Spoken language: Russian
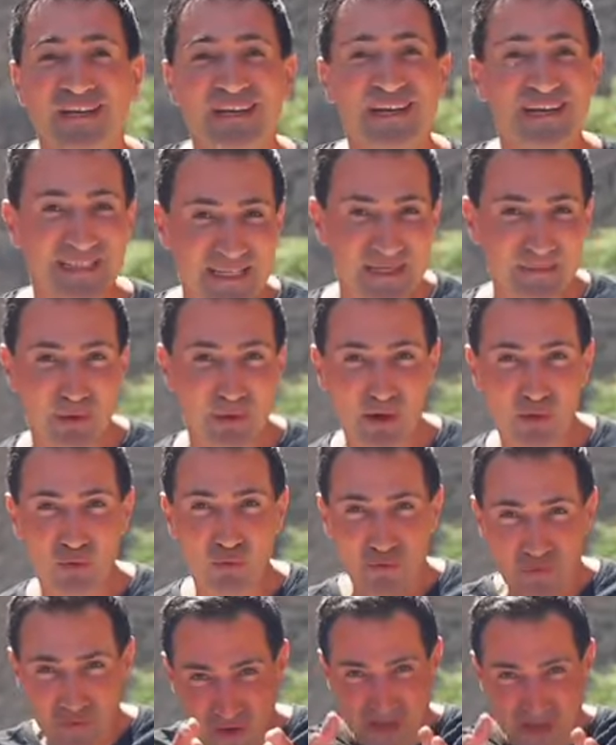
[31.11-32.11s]
Если бы
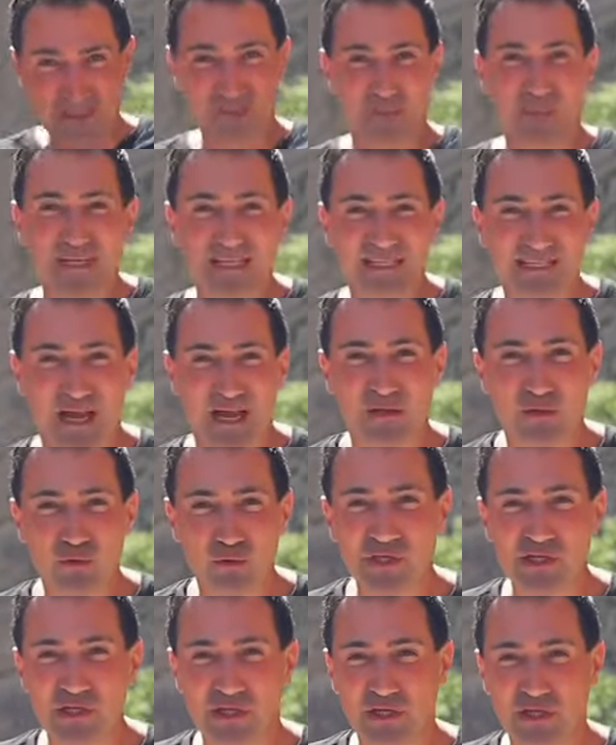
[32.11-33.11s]
у вас были
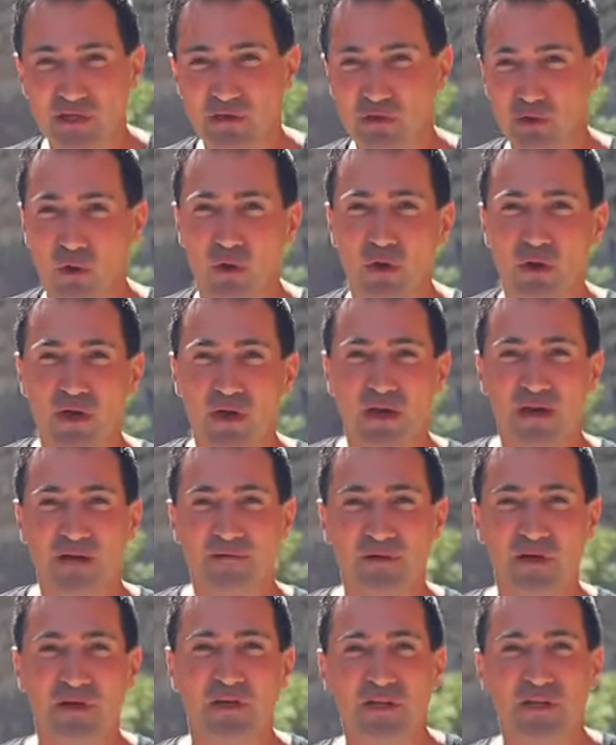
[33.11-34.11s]
союзники, то
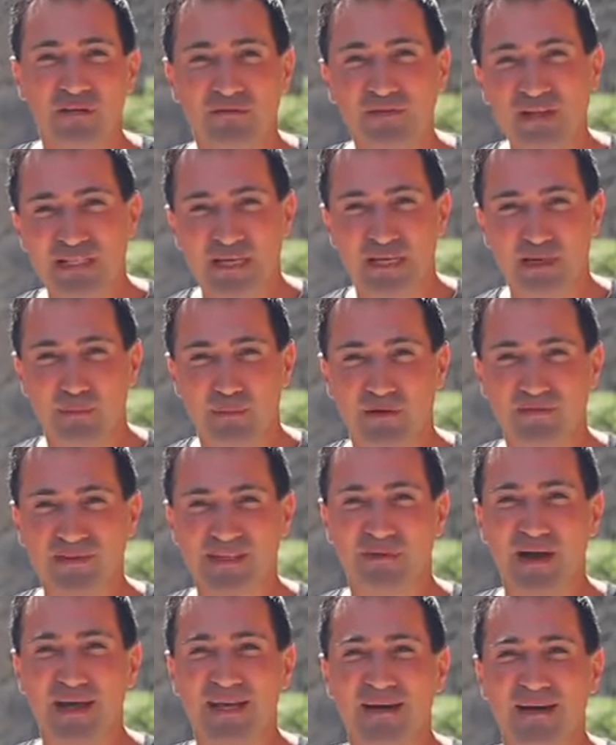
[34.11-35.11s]
вы не видели бы в
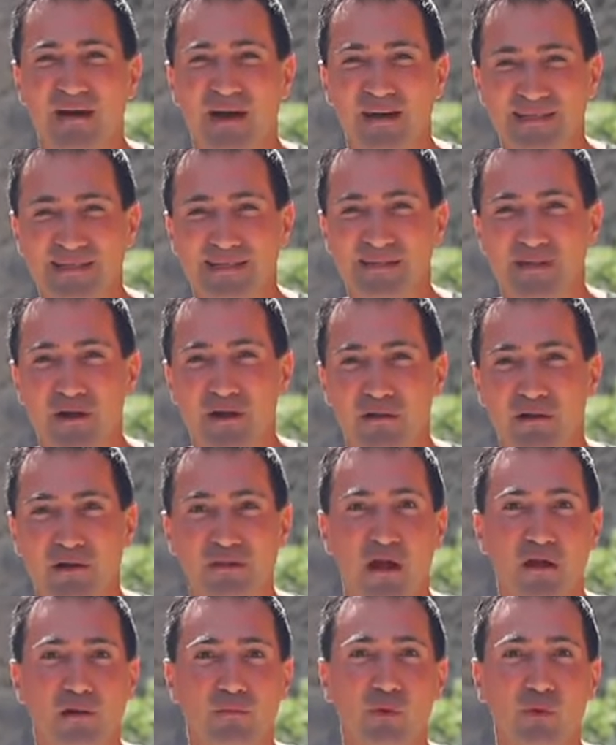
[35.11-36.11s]
своих арсеналах
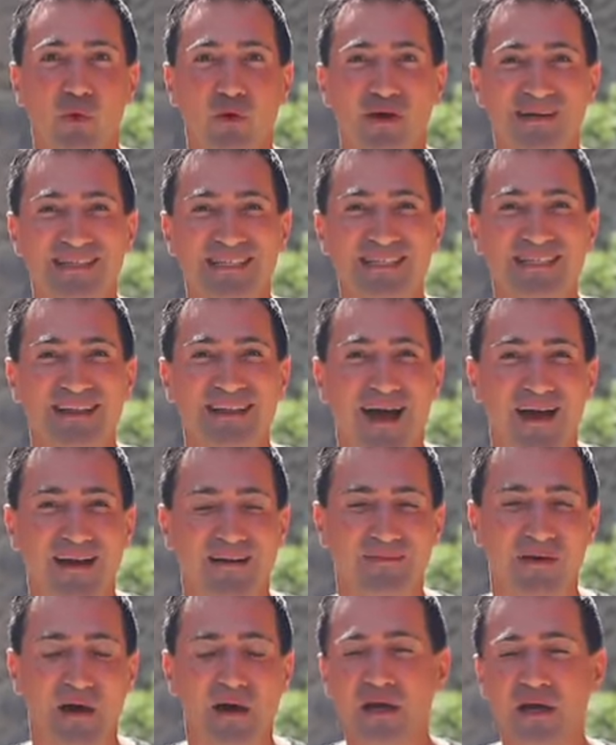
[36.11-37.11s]
так много
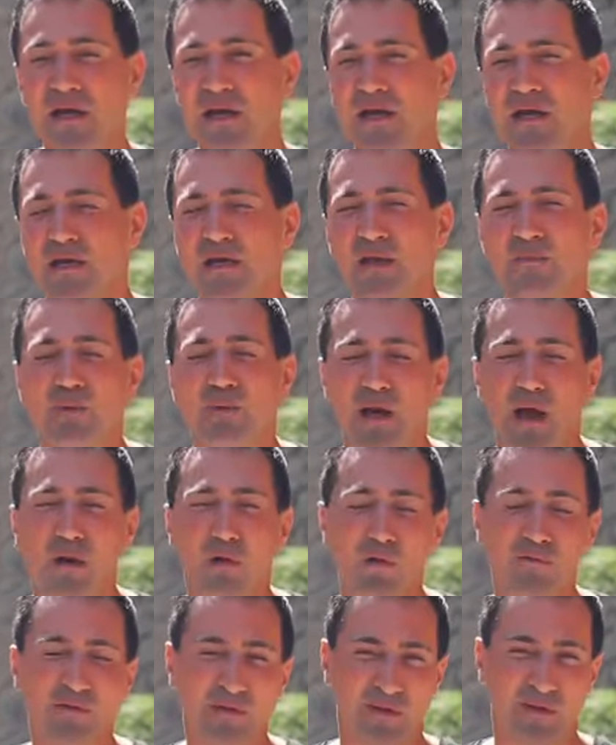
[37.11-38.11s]
старого и
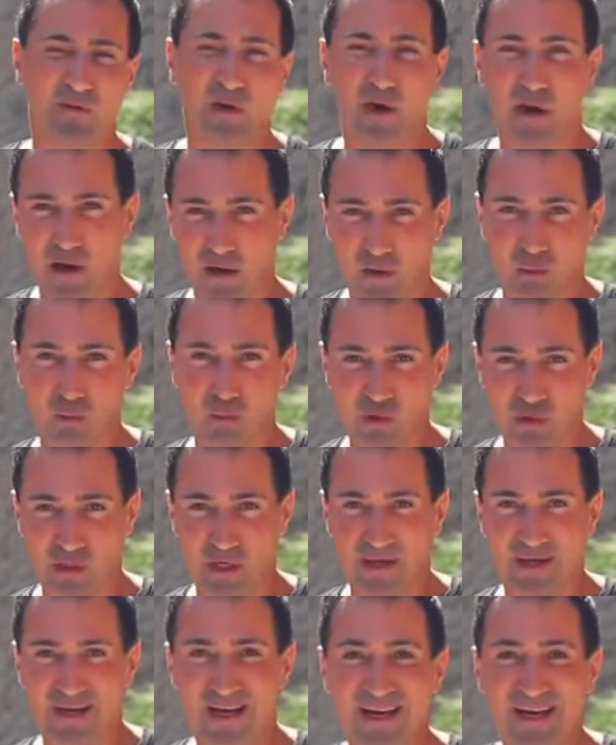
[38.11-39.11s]
бракованного
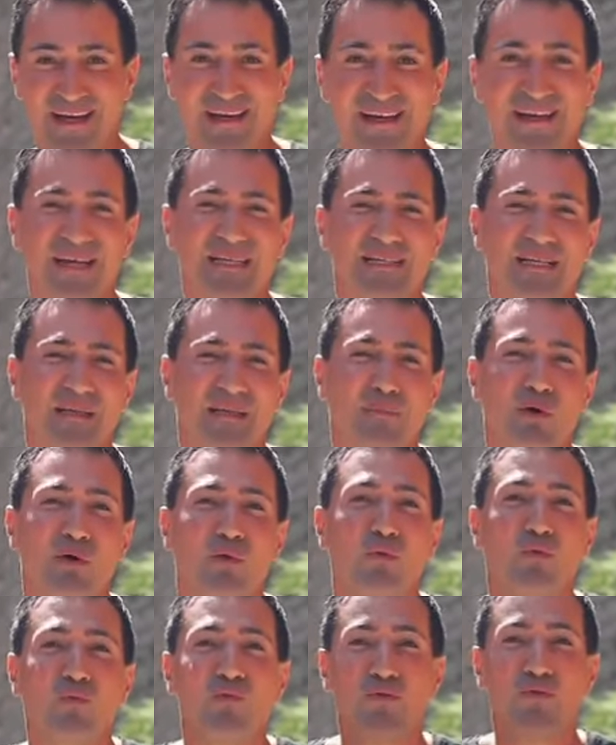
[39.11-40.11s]
оружия. Если
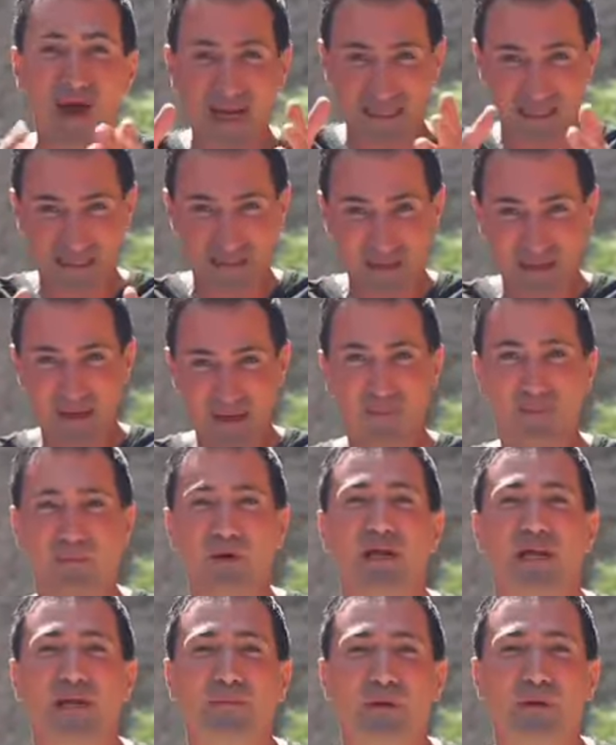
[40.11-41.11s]
бы у вас
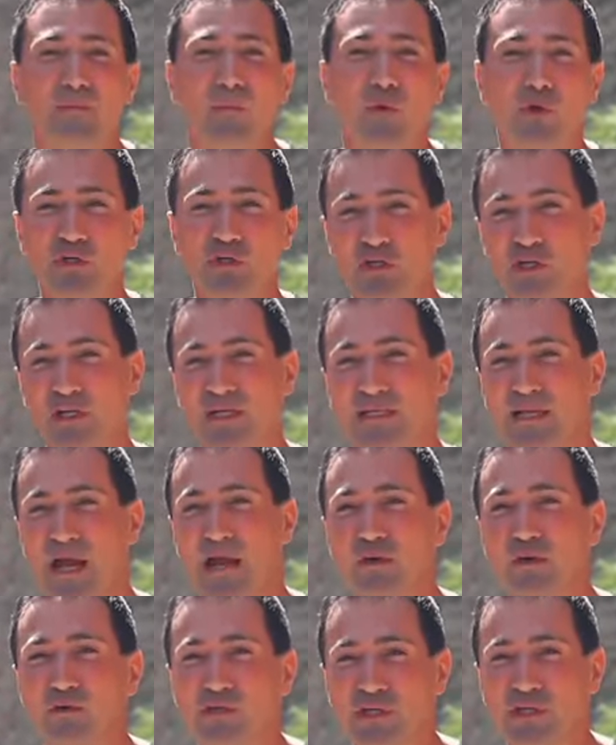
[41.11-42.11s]
были бы мощные
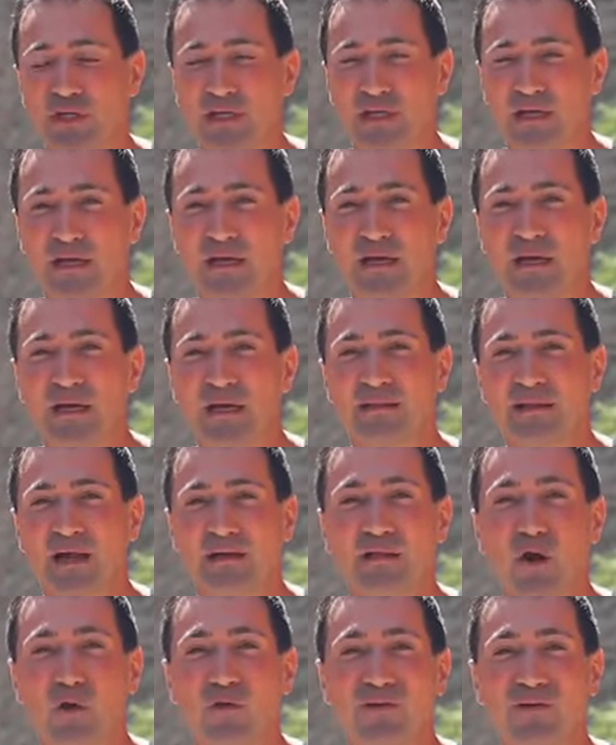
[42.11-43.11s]
союзники,
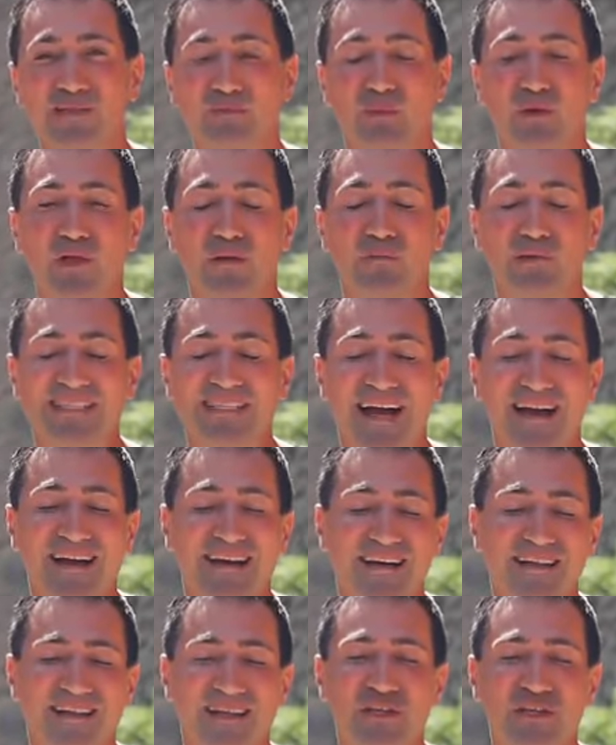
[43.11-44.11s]
тогда у вас было бы
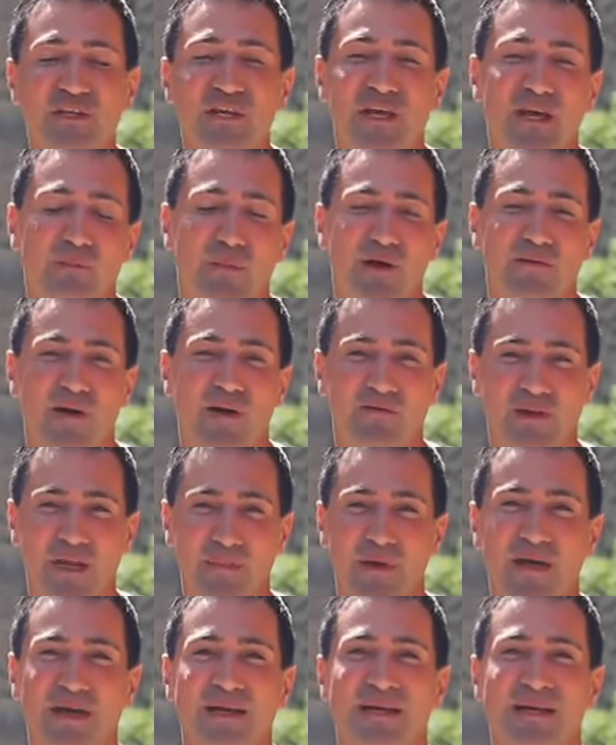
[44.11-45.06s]
закрыто небо во время